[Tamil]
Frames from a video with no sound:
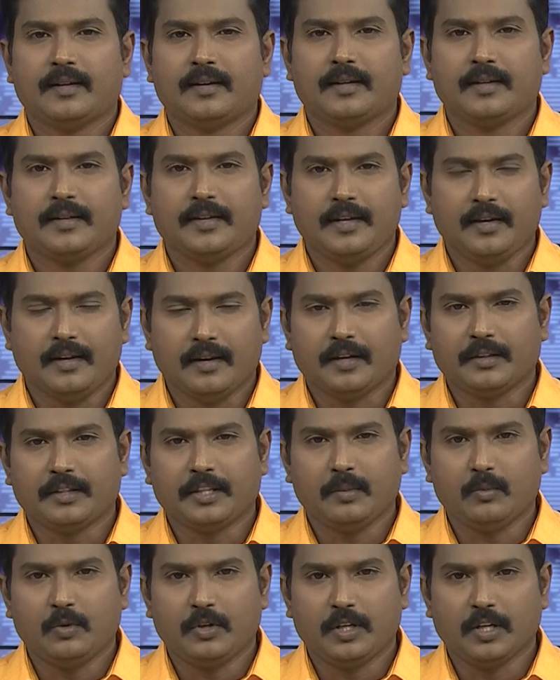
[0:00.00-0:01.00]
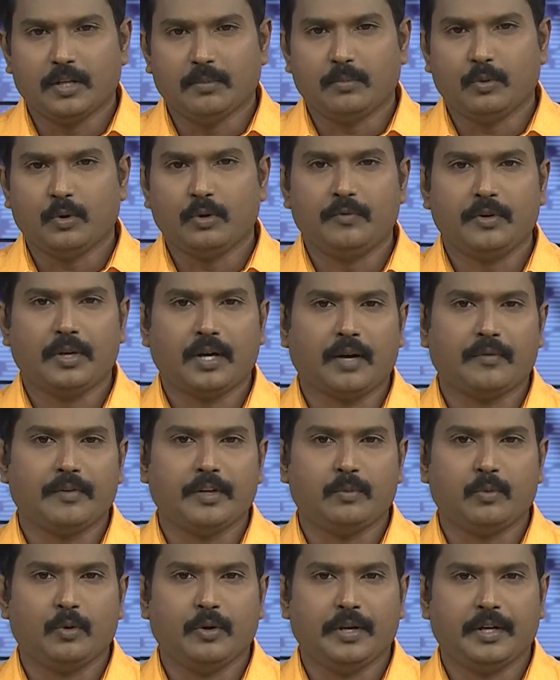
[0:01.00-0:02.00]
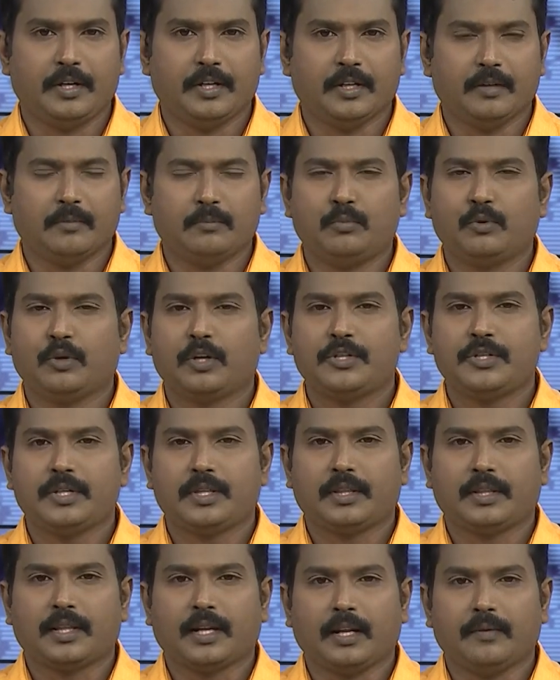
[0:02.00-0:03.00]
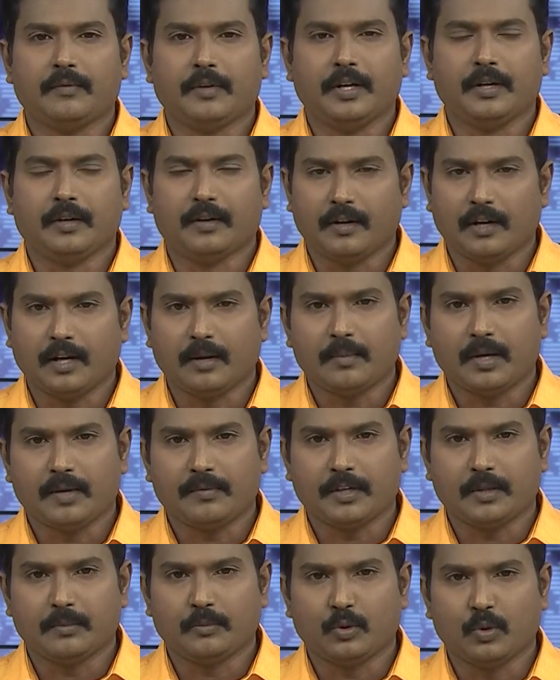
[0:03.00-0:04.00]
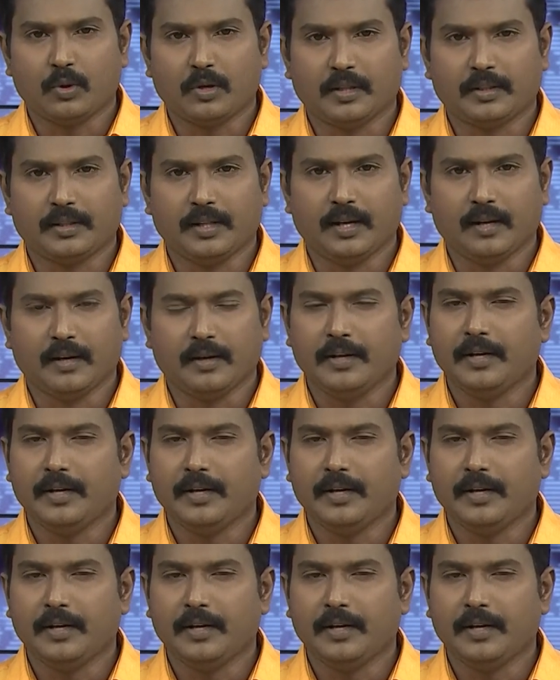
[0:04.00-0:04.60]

அஇஅதிமுக பொன்விழாவை முன்னிட்டு புரட்சித் தலைவரின் ராமாவரம் தோட்டத்தில்